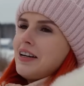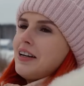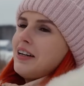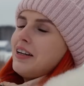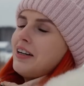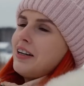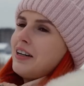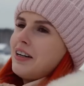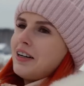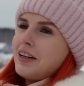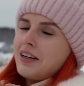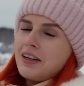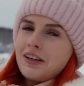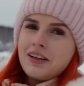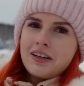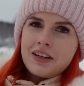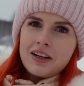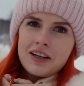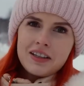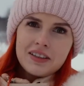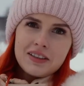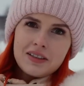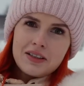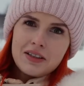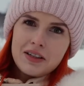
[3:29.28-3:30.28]
а,
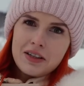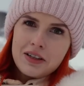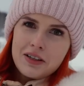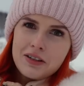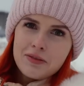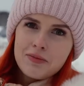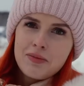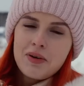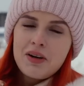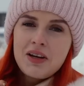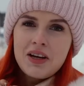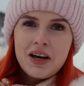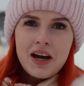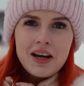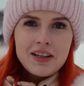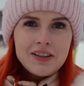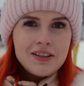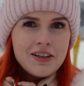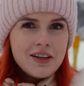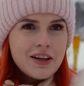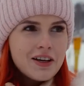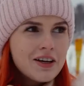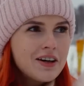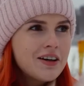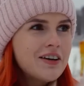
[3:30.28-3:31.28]
гораздо
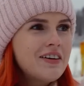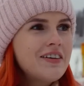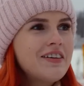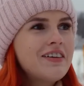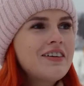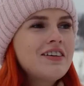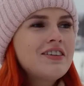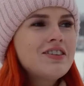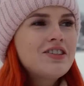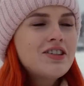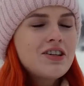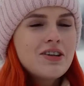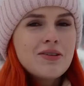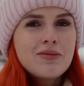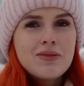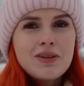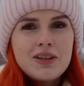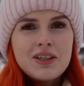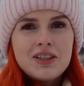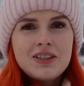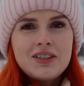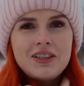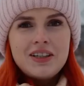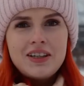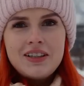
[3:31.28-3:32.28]
приятнее, чем
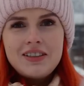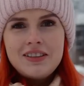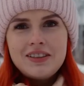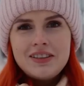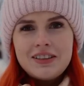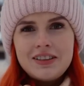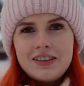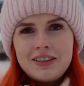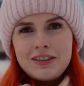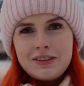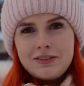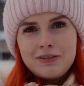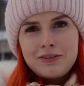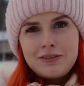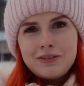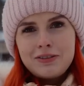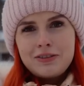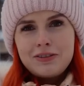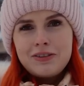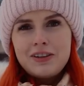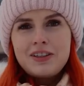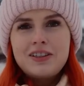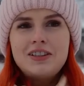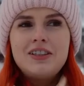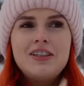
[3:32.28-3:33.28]
сидеть а,
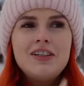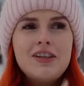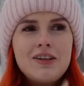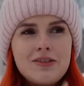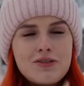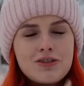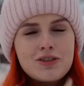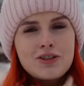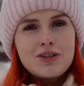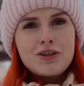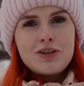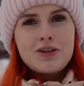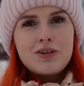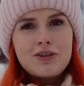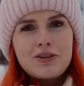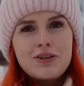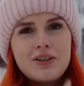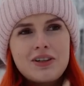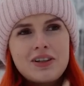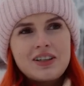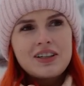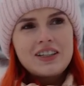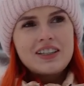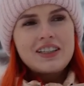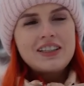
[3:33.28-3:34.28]
в квартире в
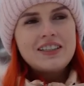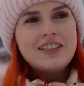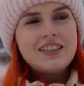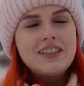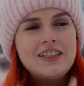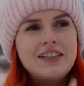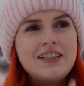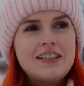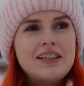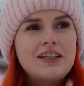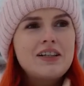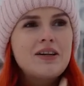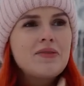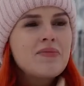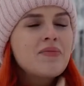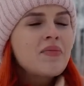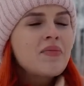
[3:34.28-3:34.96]
четырех стенах.